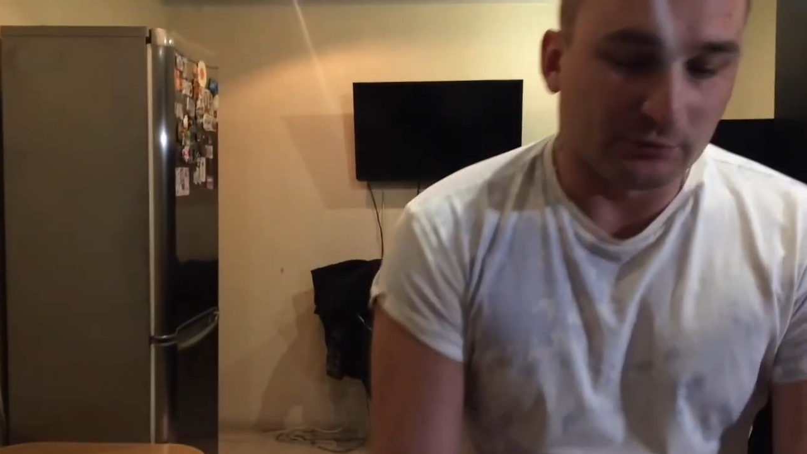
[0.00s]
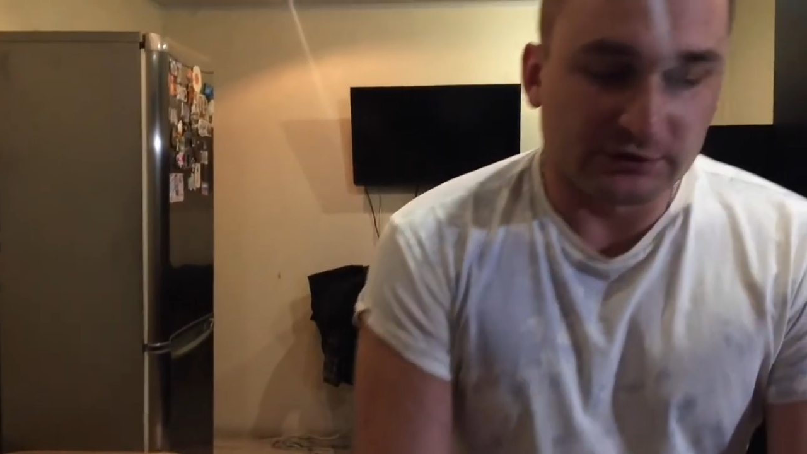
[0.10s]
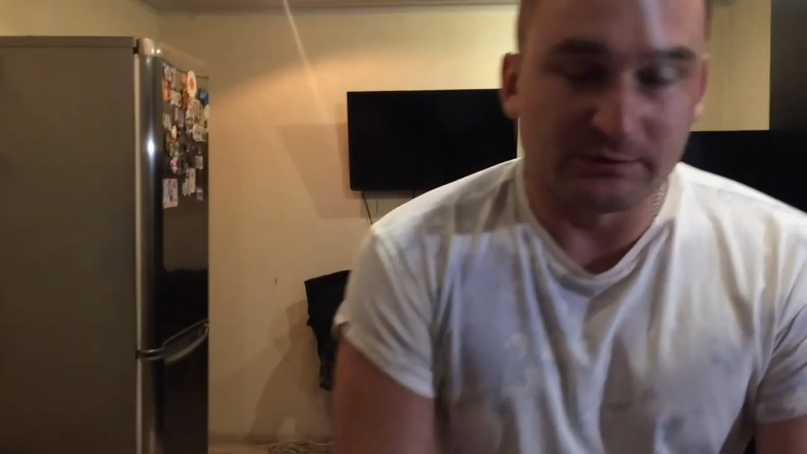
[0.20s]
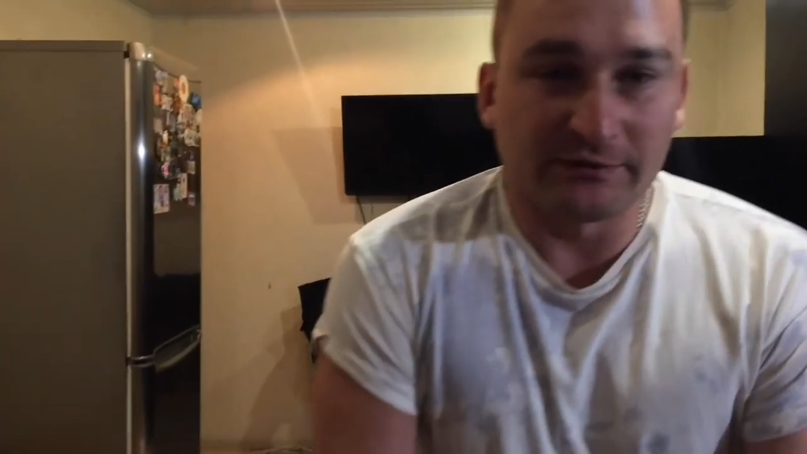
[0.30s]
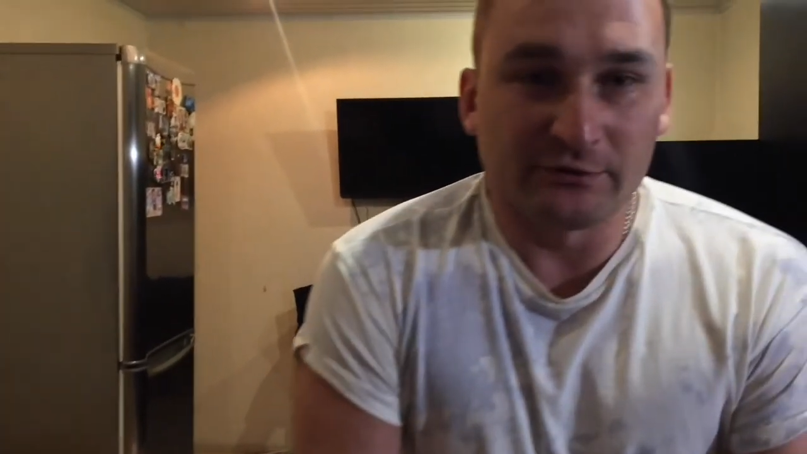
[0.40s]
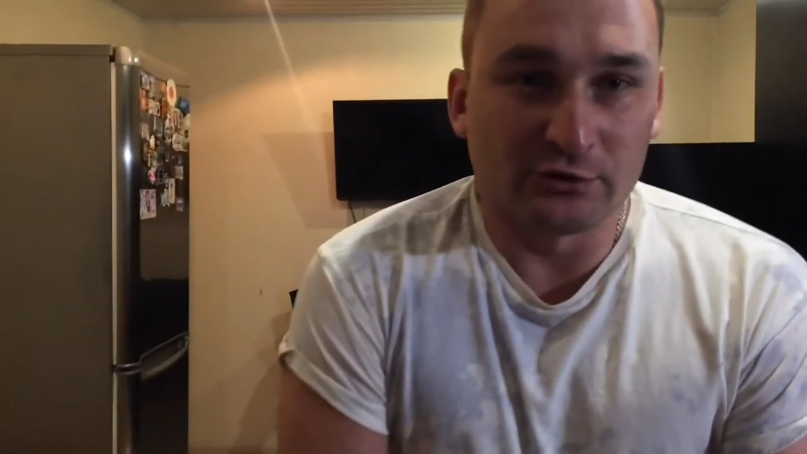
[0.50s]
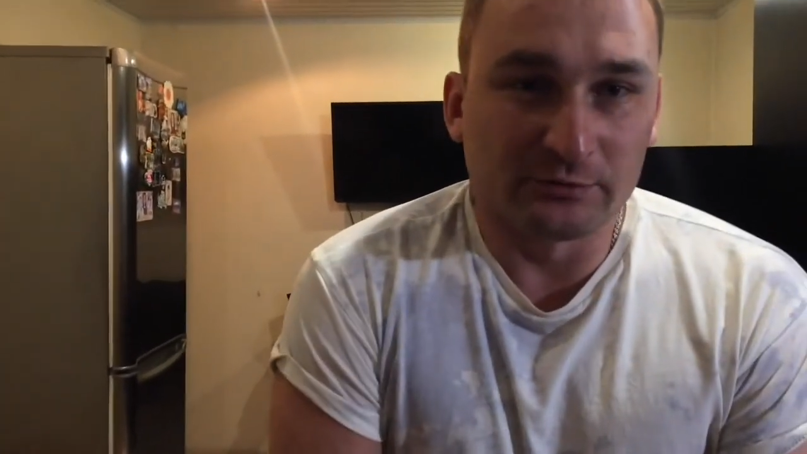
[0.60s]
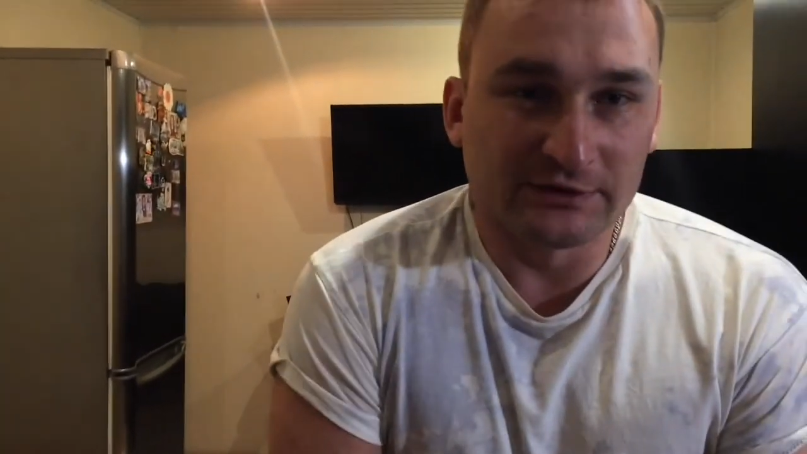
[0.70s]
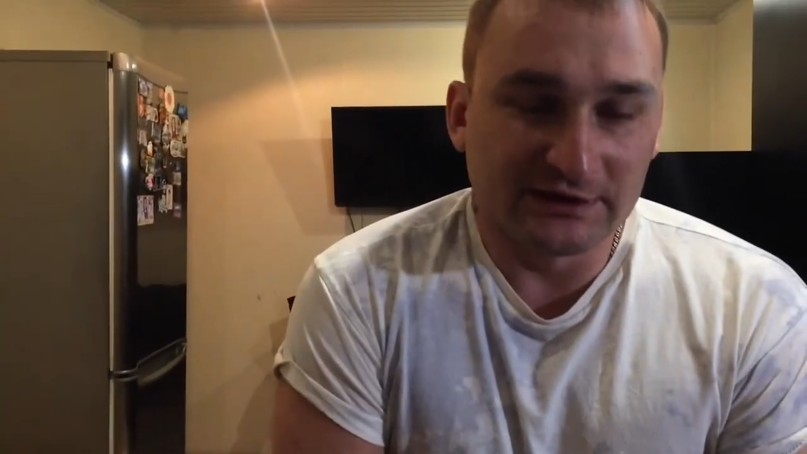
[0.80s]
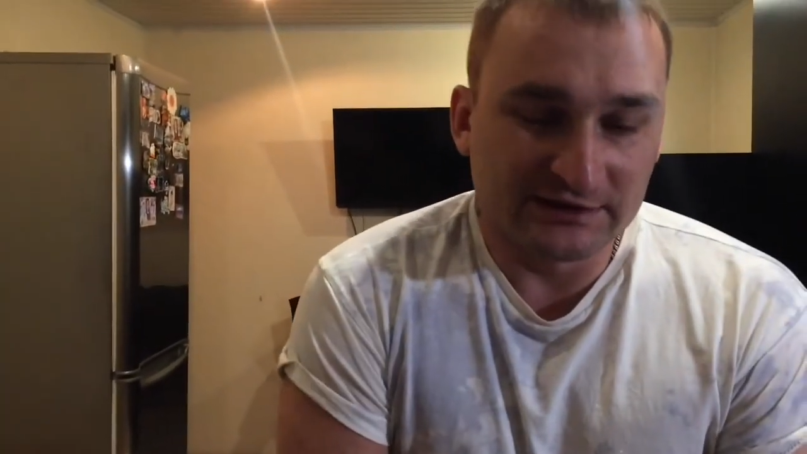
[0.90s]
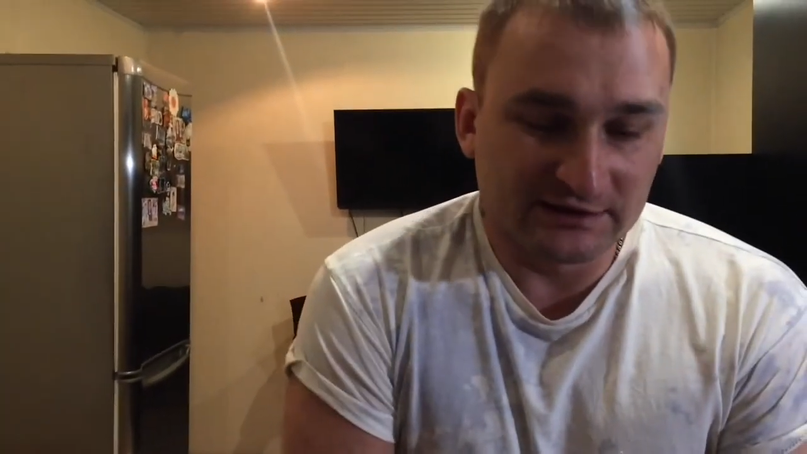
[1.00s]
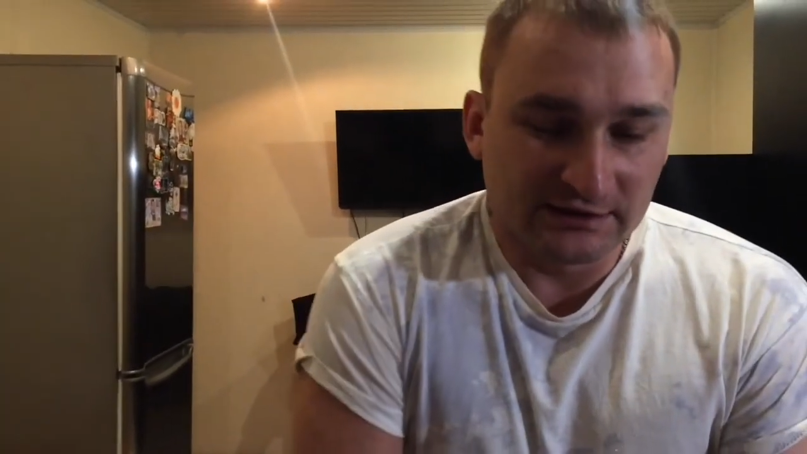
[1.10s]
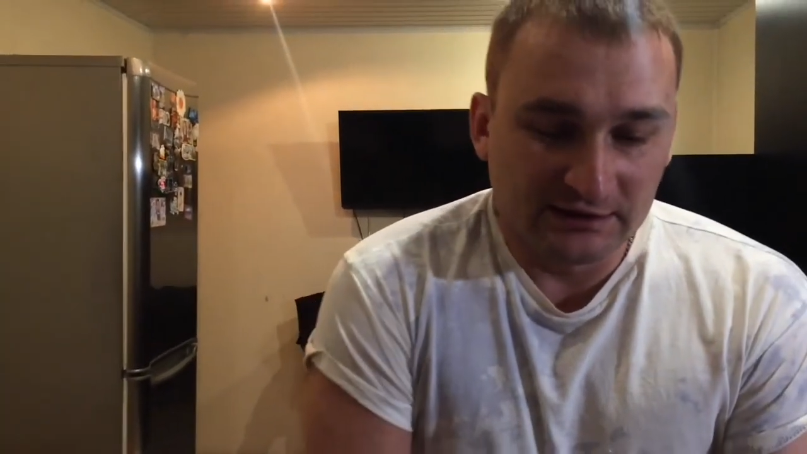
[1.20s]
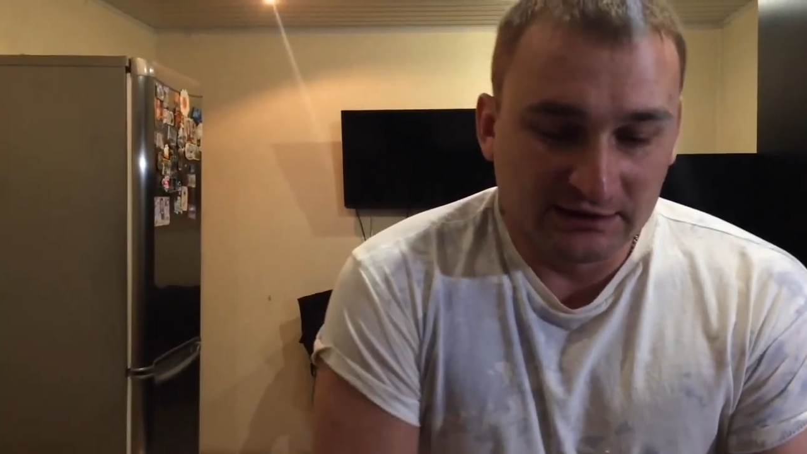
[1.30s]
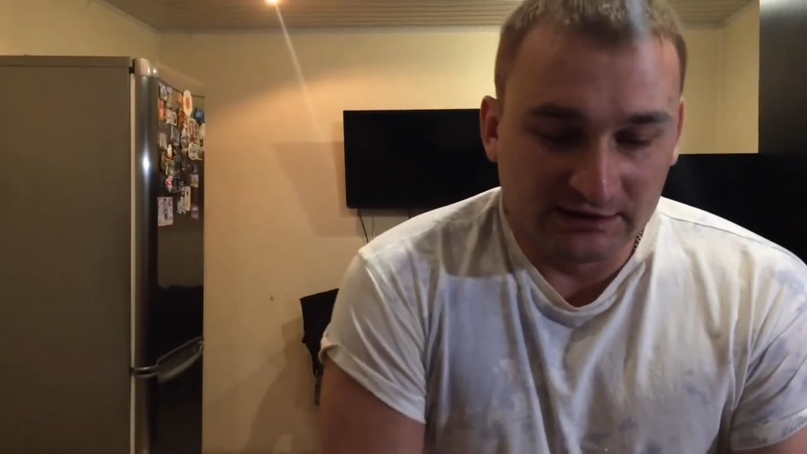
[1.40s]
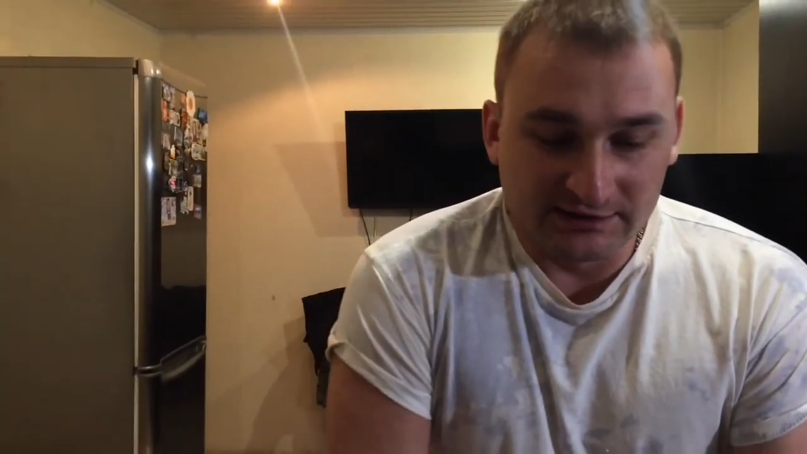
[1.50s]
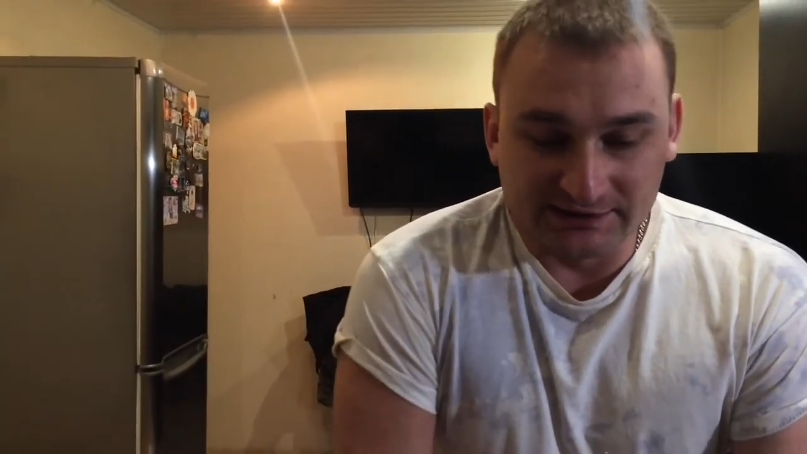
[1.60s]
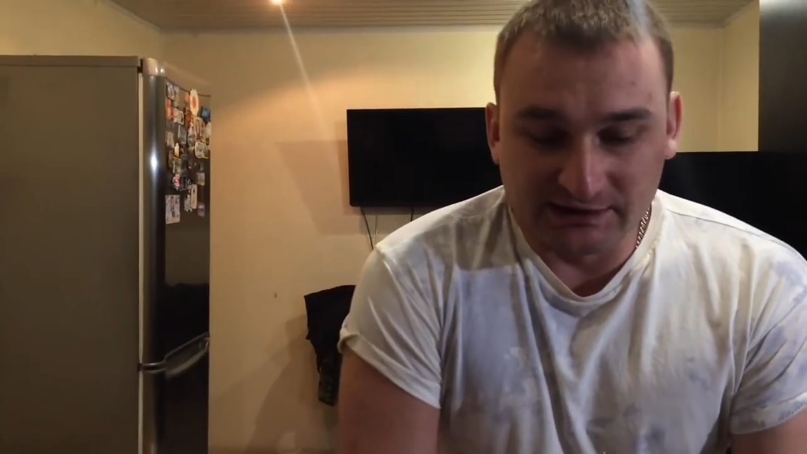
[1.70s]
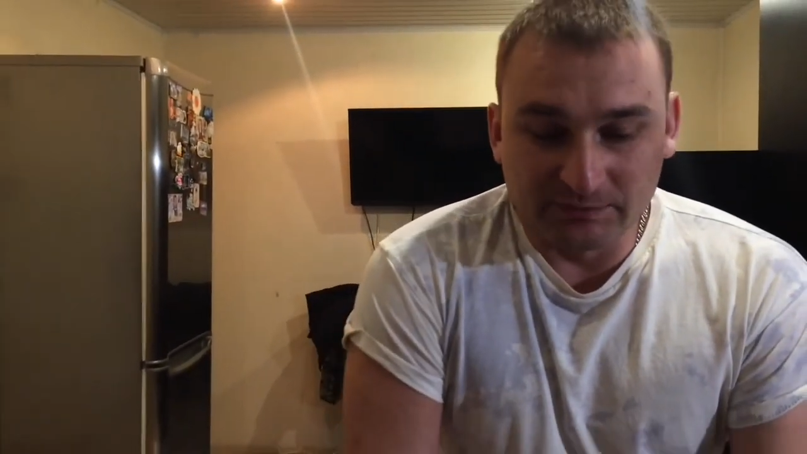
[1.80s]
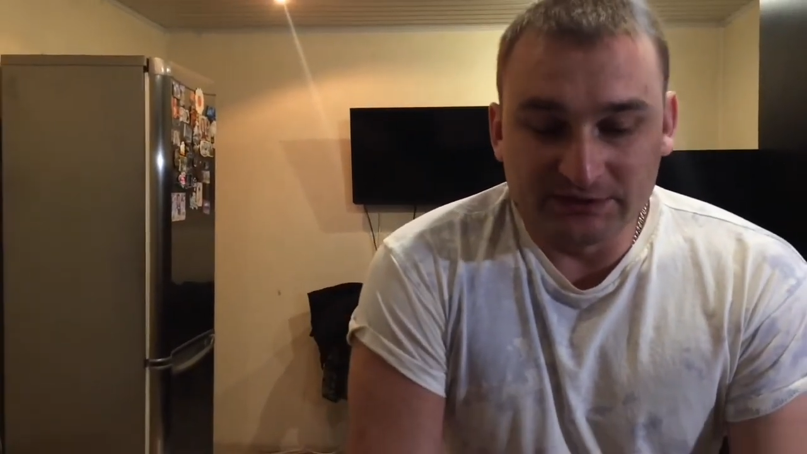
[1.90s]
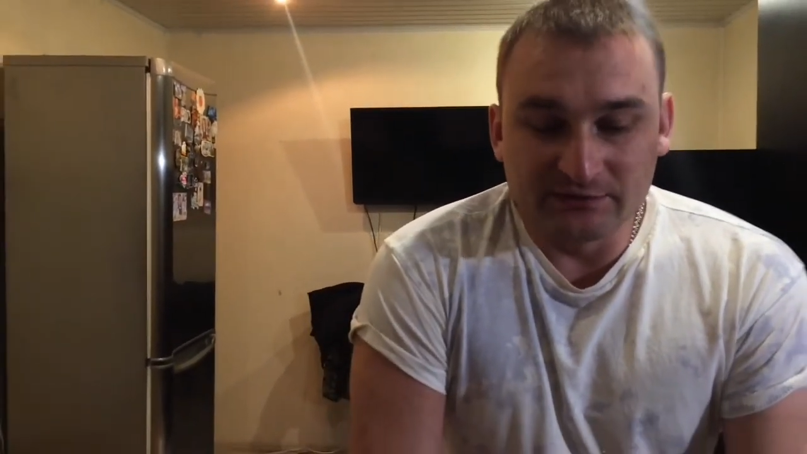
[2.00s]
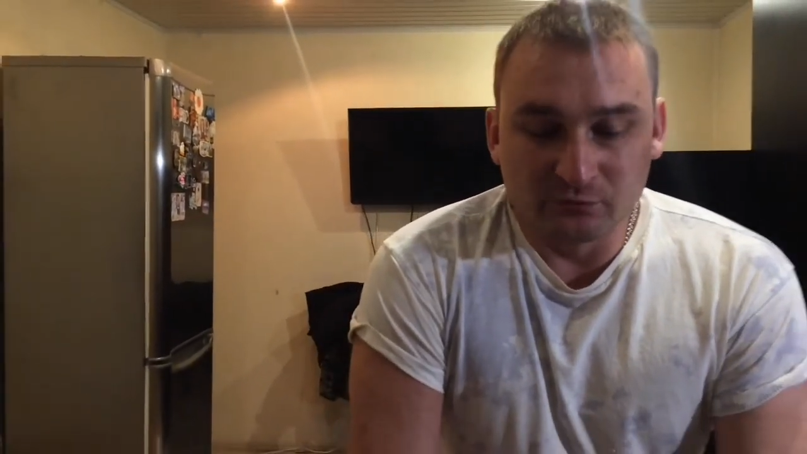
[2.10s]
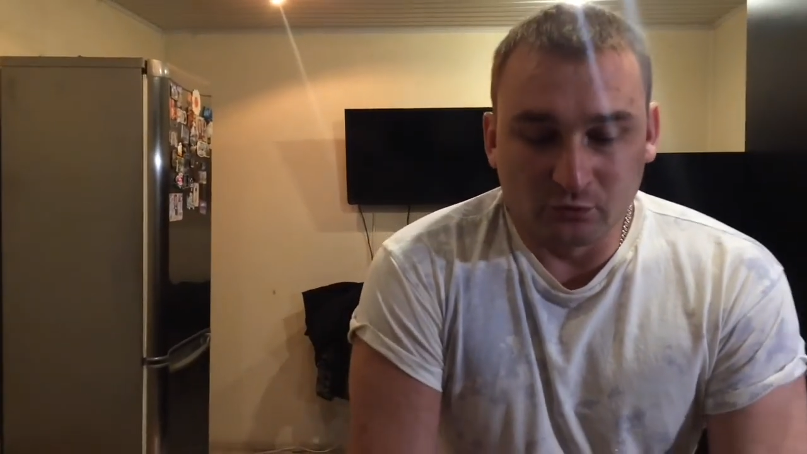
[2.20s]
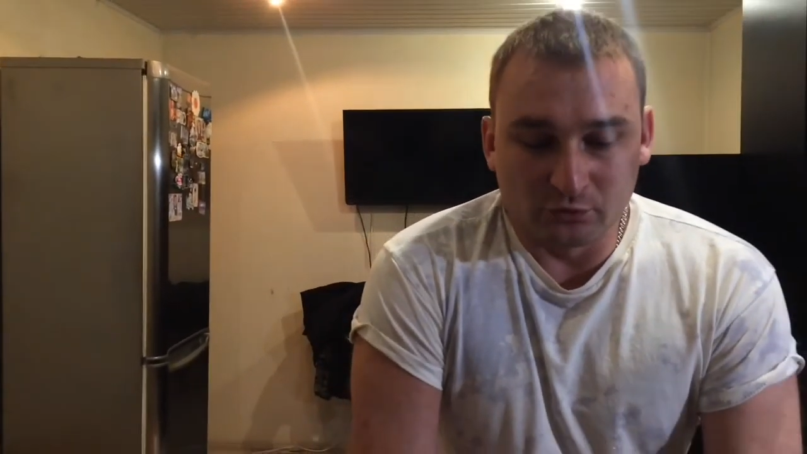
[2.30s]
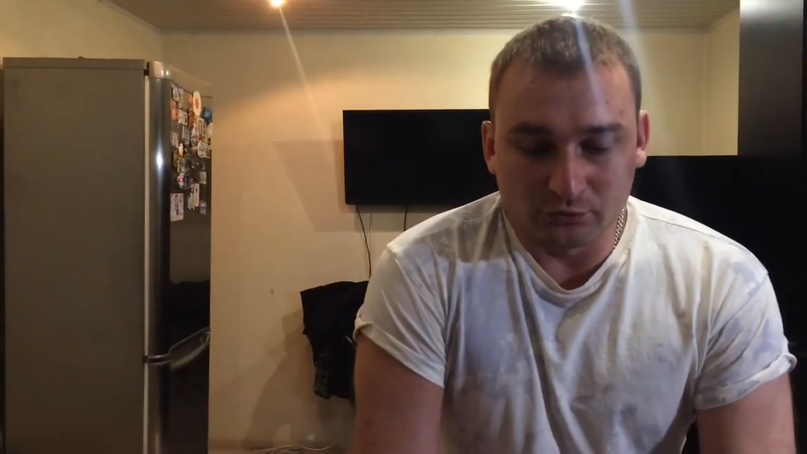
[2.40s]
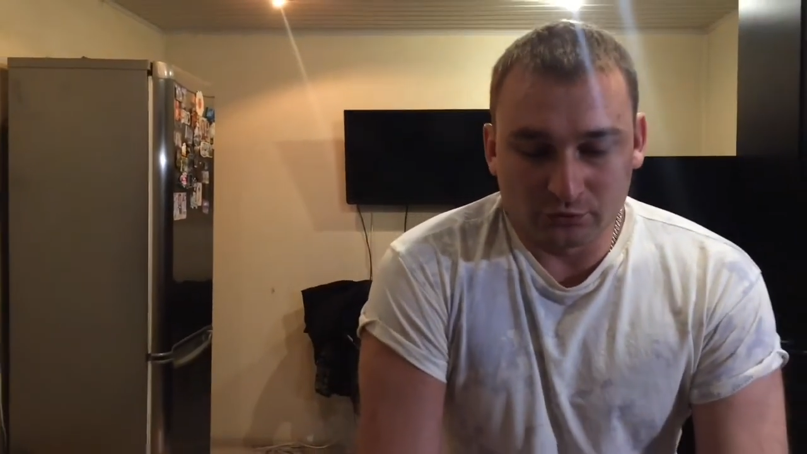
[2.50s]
просто проведем тест закипятим воду,